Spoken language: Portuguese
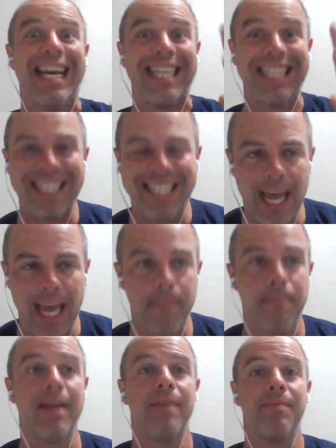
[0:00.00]

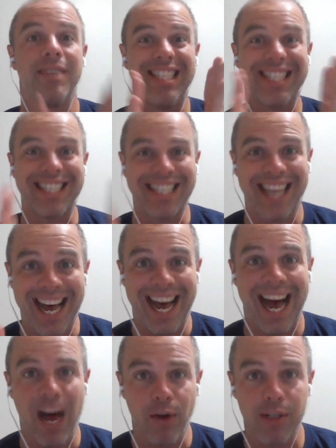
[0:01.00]
sempre estar
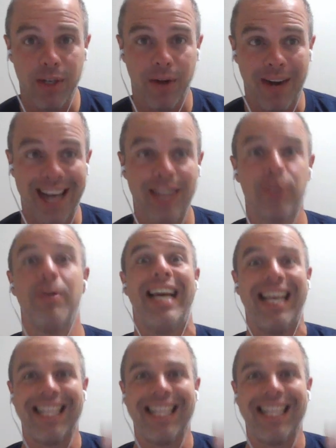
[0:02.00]
ao seu lado